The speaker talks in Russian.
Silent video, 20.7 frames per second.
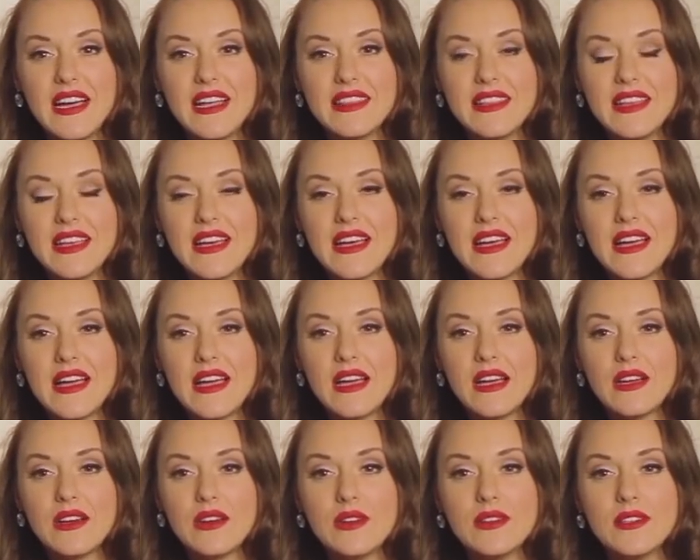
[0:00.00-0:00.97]

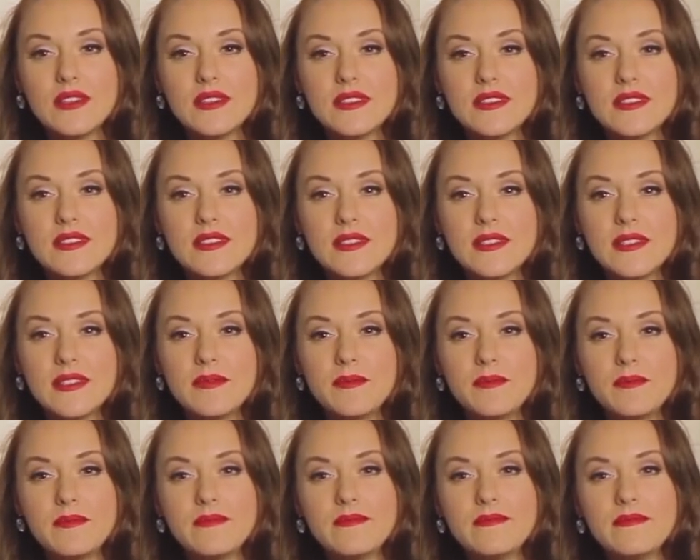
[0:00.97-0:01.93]
она э,
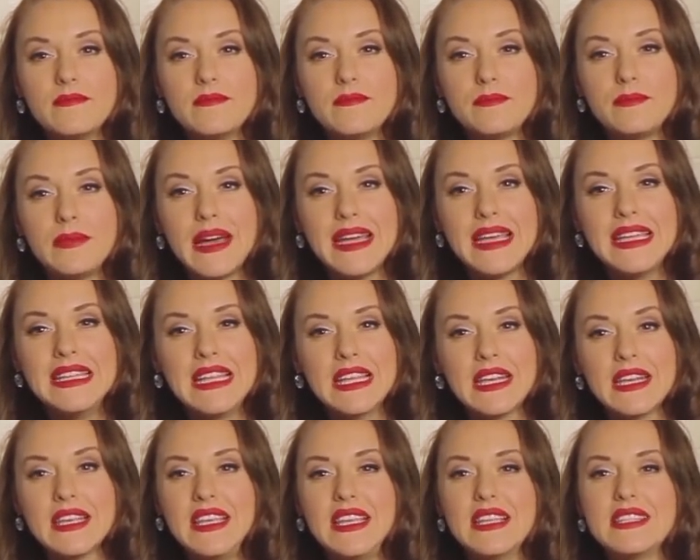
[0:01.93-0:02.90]
по
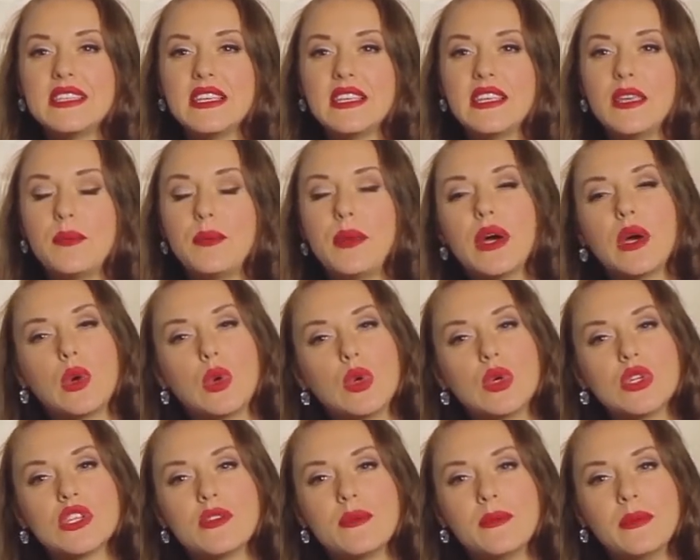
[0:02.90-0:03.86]
энергетике
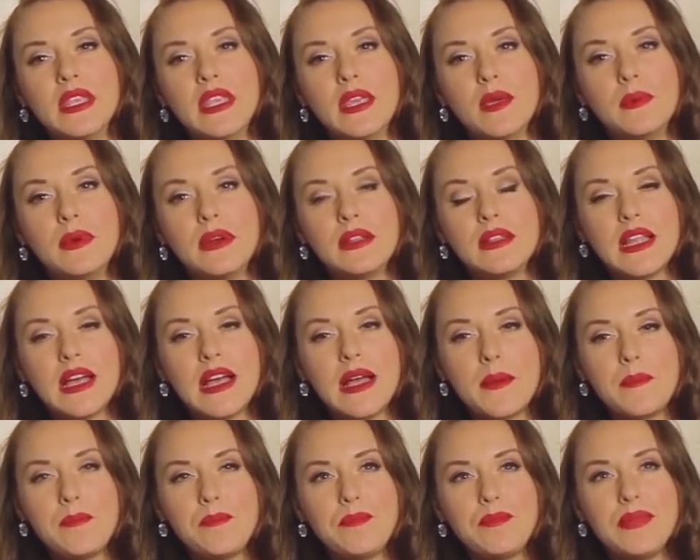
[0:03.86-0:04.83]
похожа мне
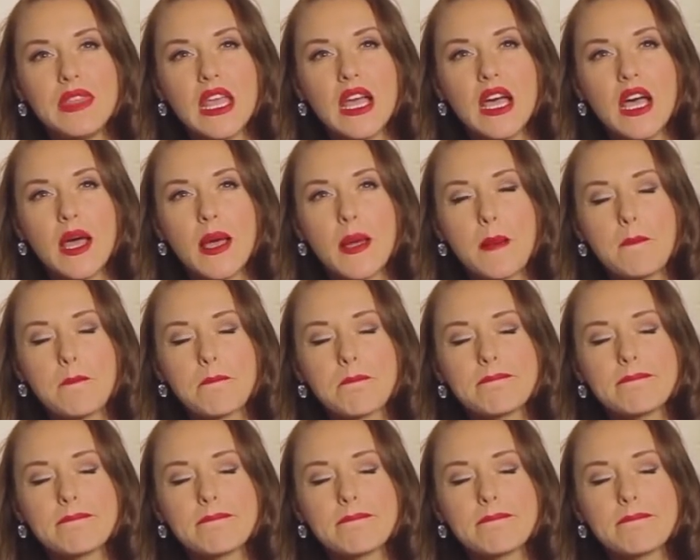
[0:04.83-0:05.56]
была на